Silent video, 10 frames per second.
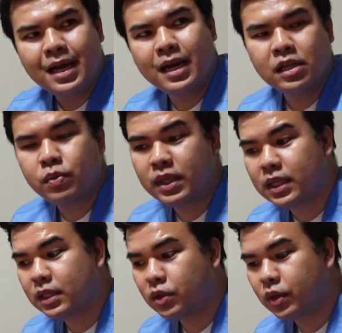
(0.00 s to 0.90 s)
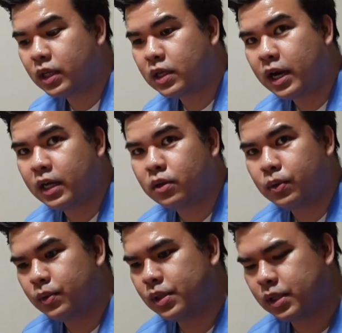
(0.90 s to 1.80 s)
unsweetened ko na dark
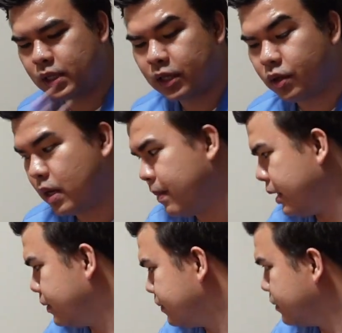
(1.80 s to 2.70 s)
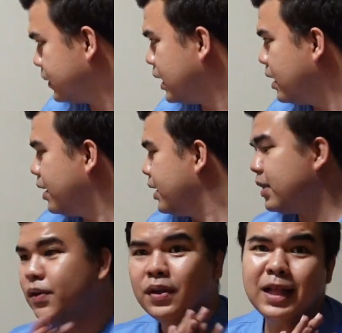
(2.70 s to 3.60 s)
roast, ito na.
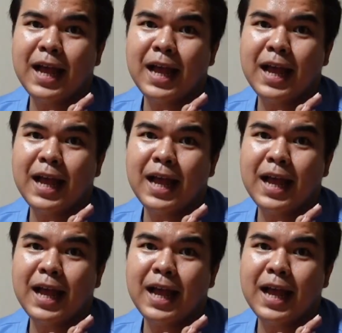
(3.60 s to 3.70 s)
So yun